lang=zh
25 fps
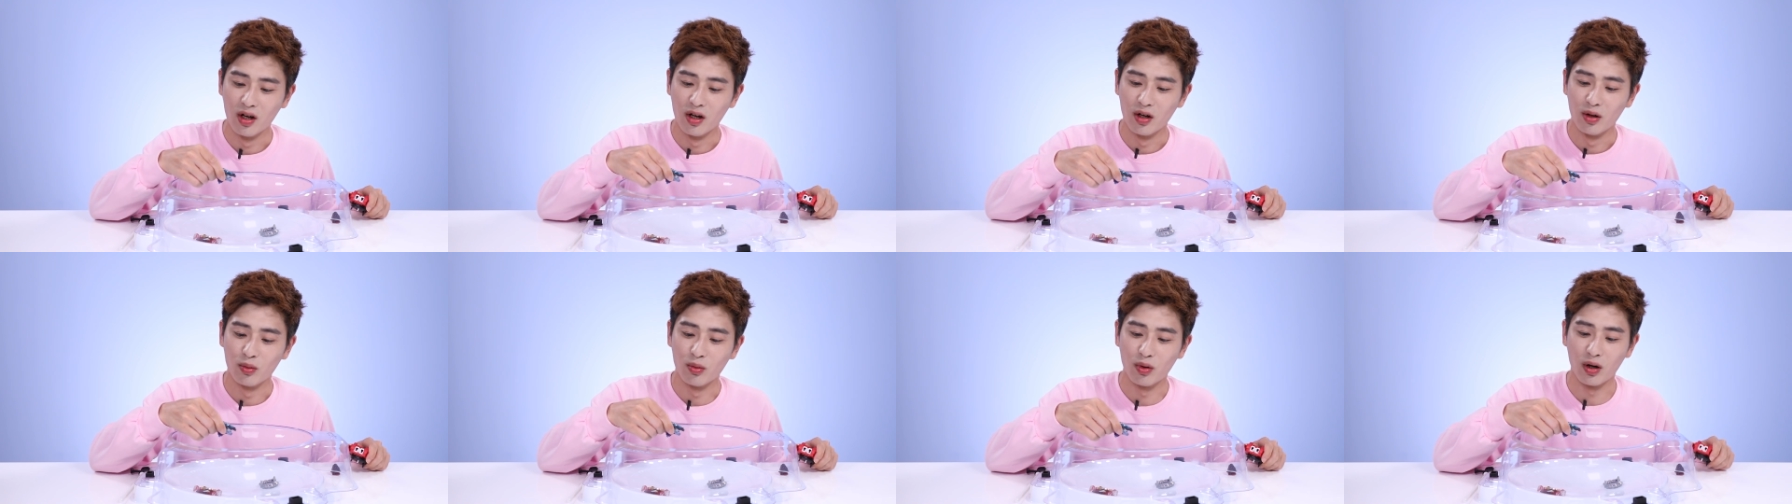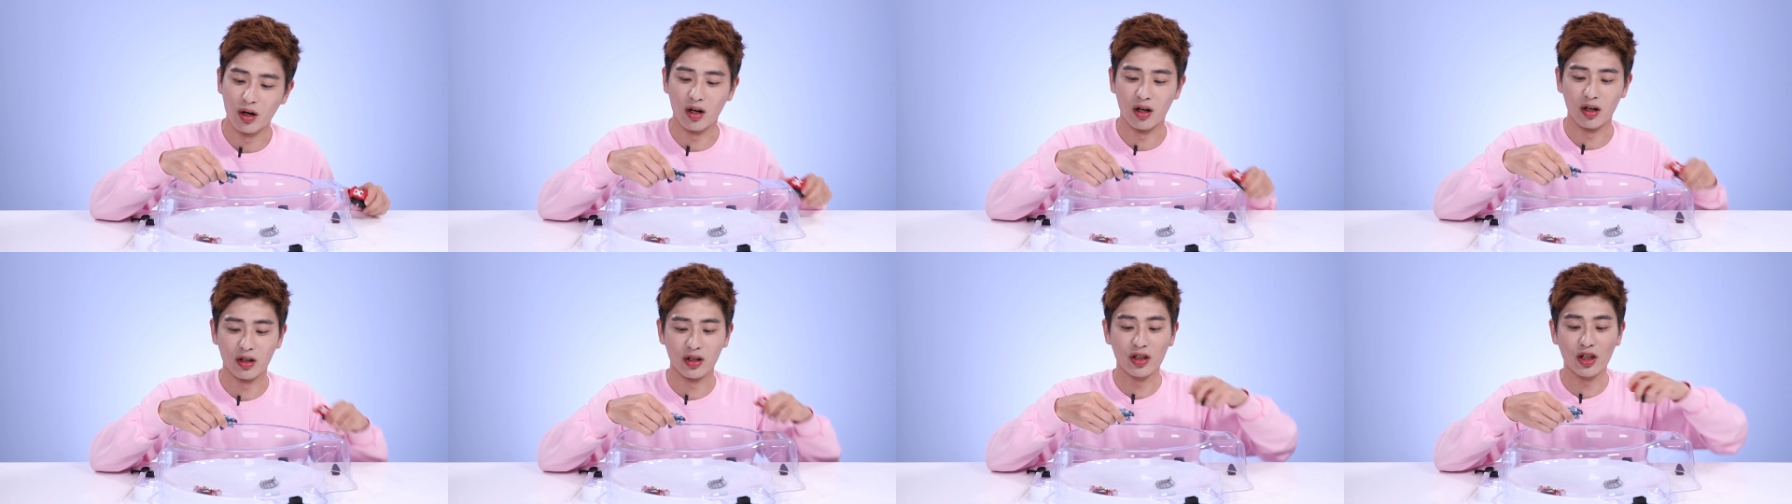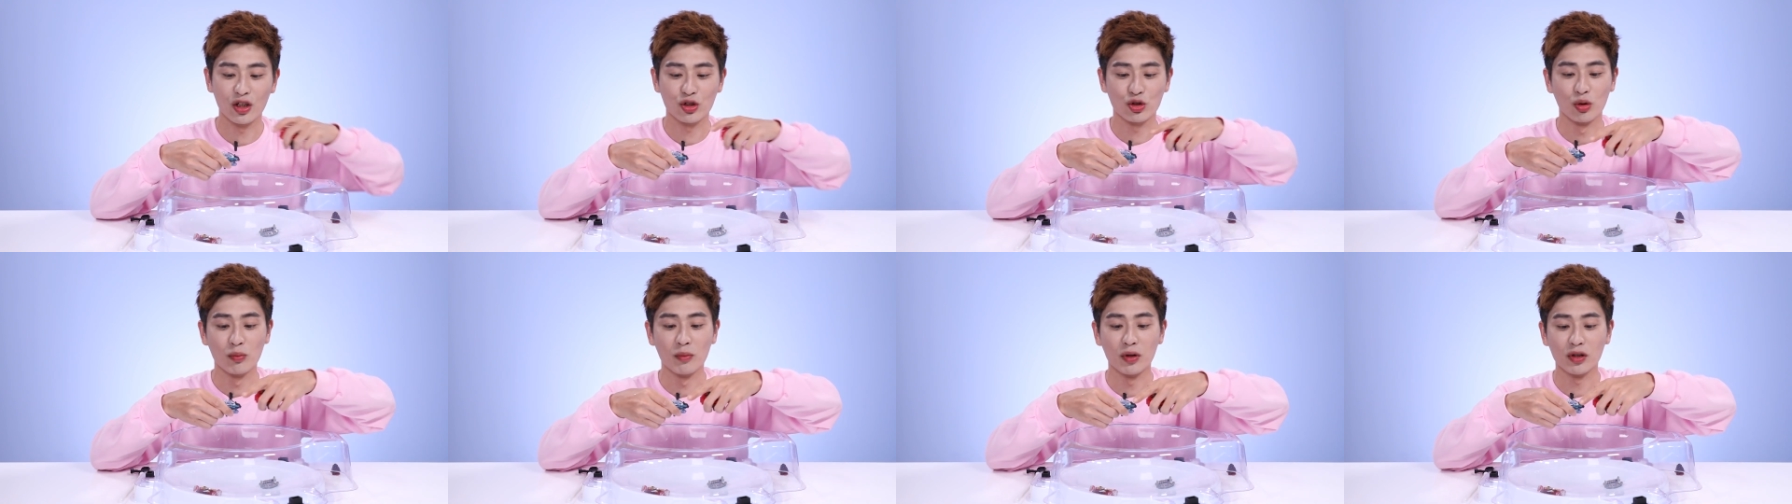哇，没
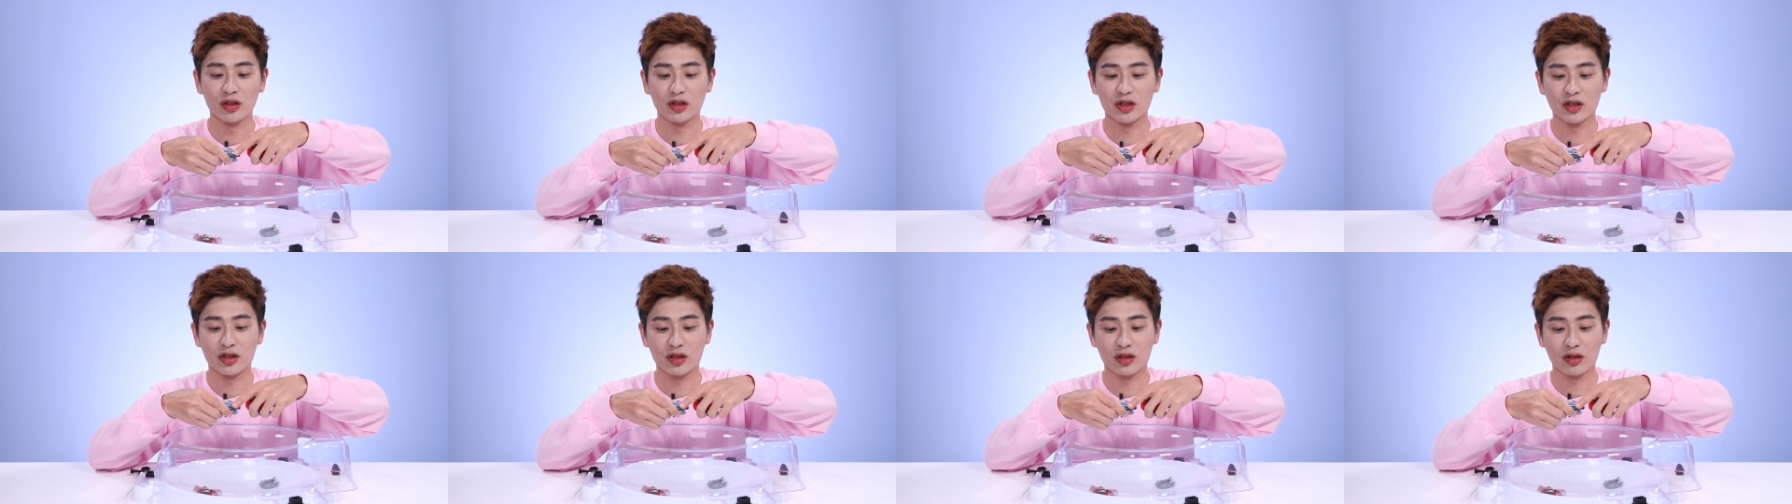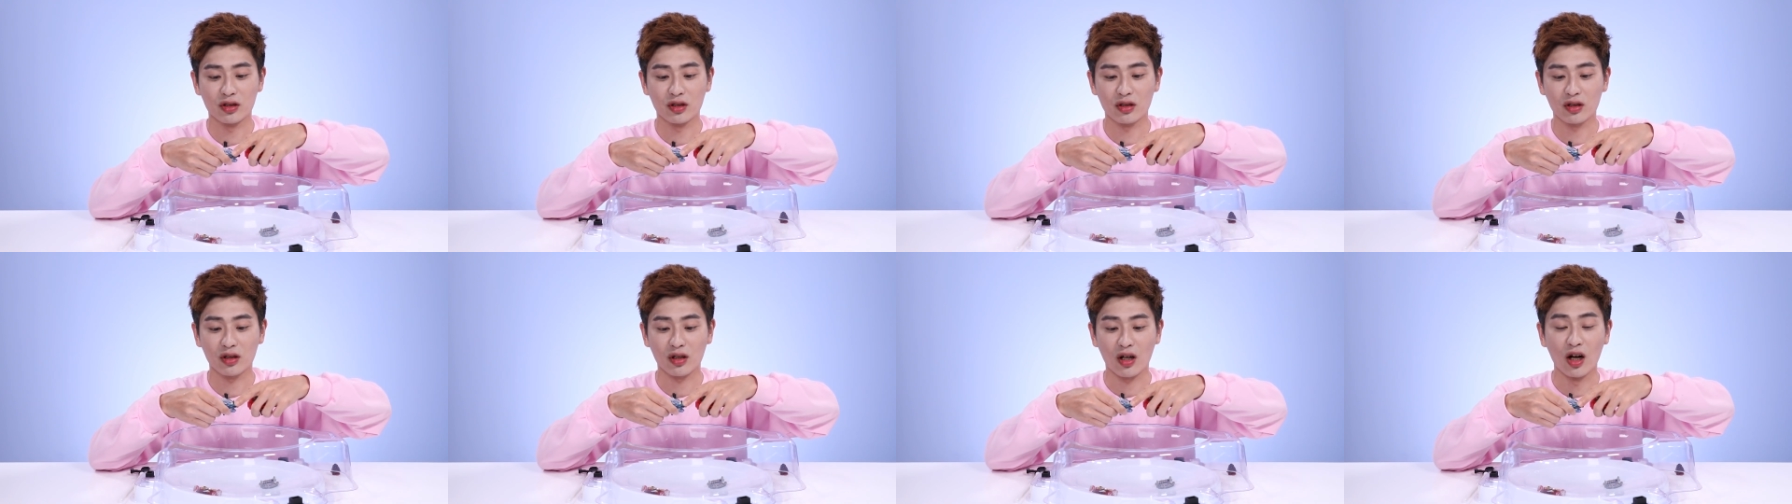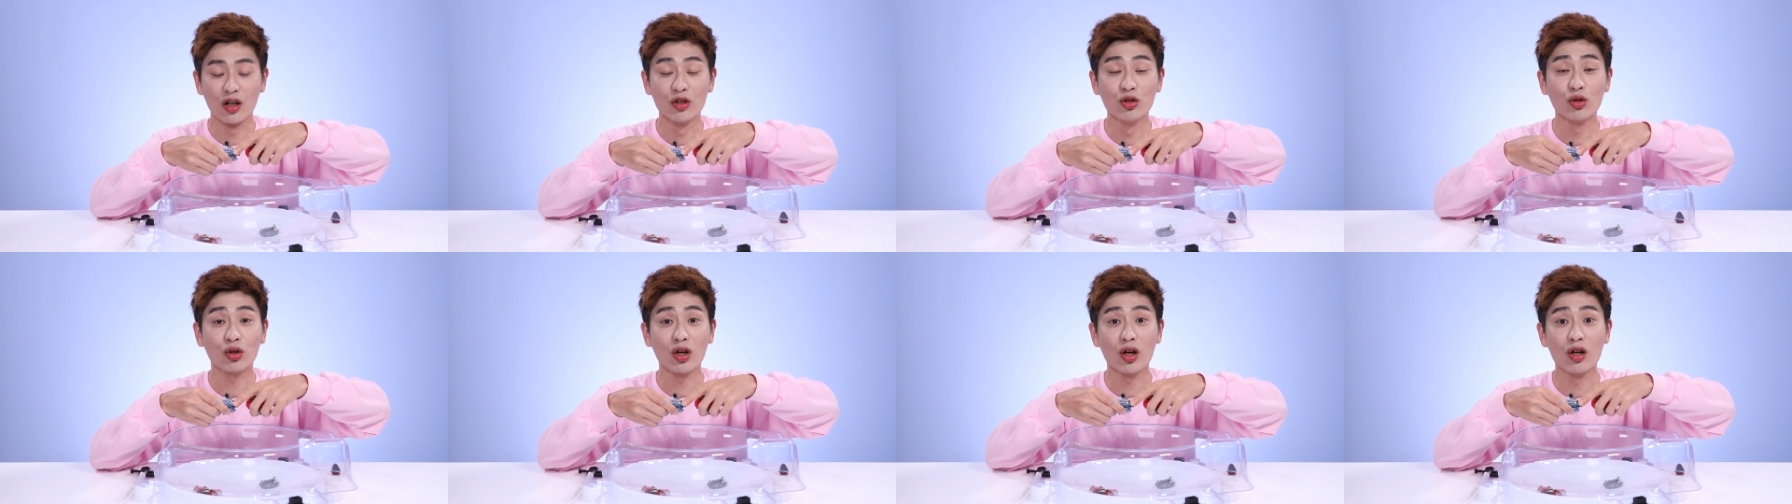想到
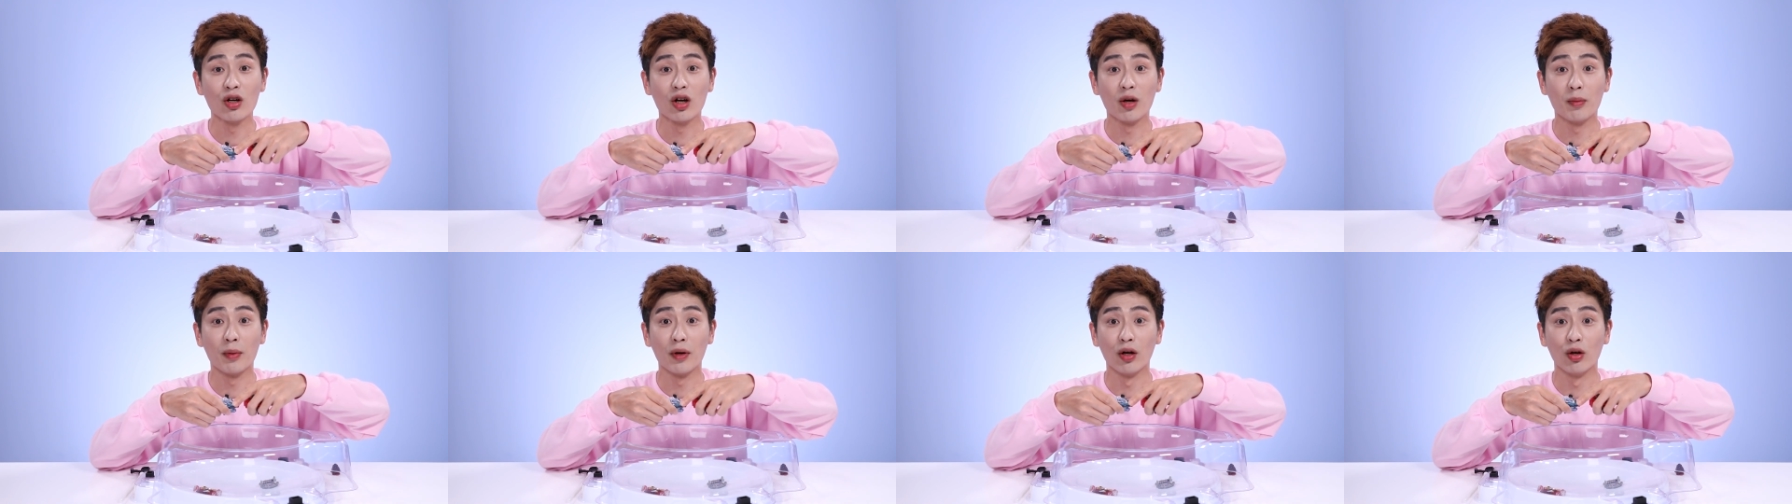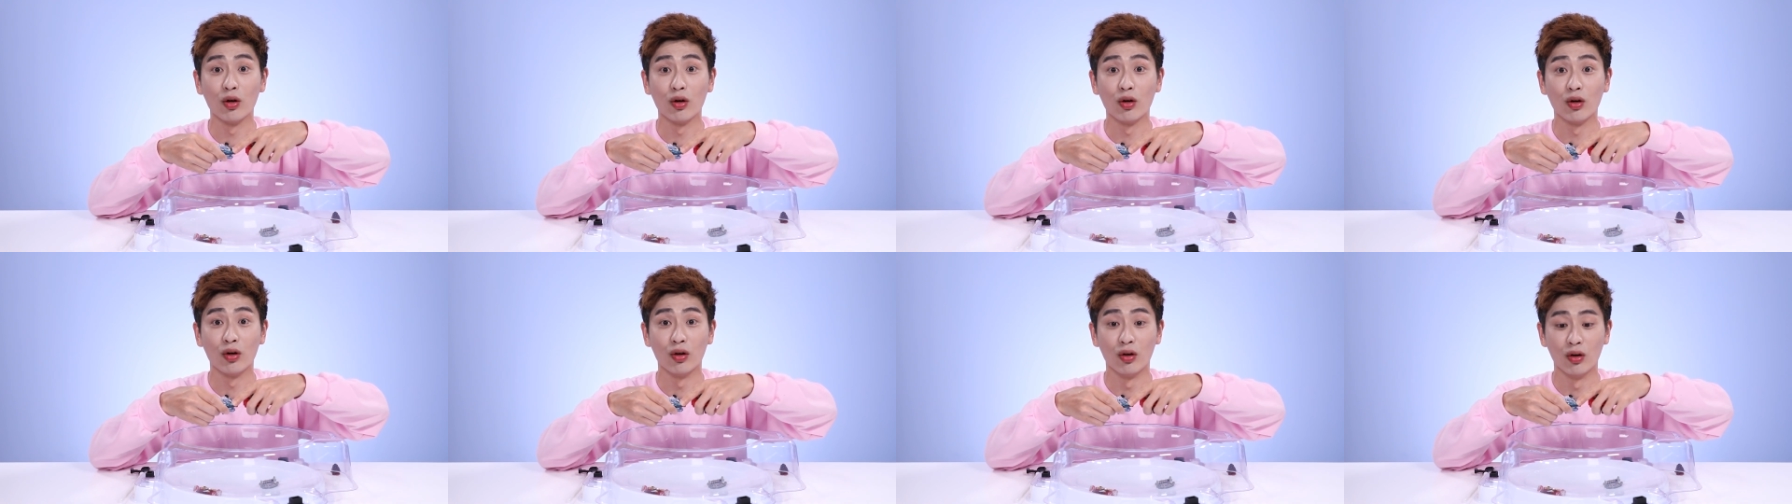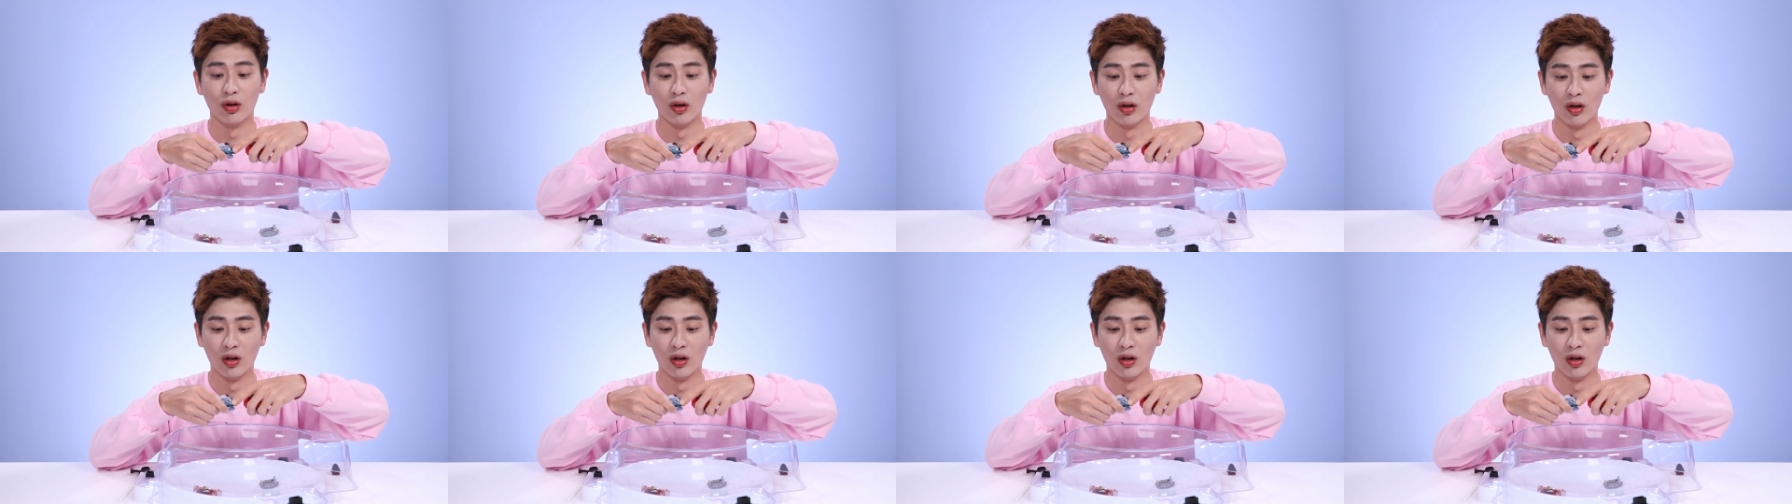竟然这么厉害！